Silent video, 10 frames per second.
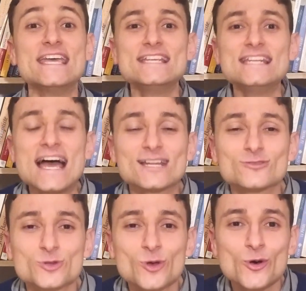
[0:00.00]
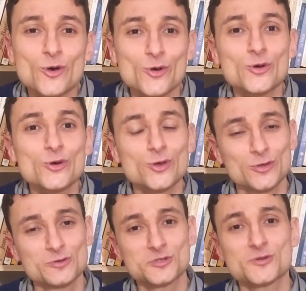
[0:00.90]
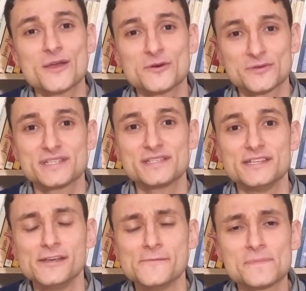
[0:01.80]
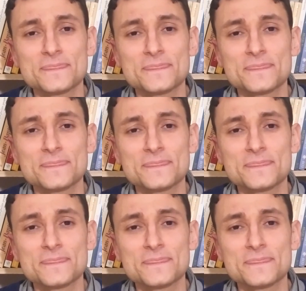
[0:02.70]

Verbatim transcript: il est heureux que nous soyons ici.